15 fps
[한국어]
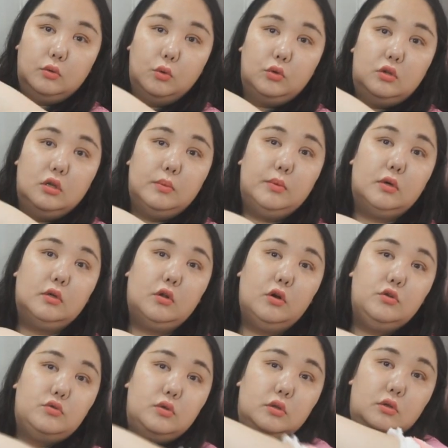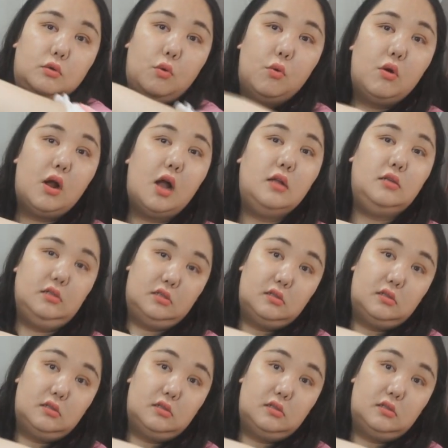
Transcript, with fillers: 노트북을 넣을 수 있는 공간이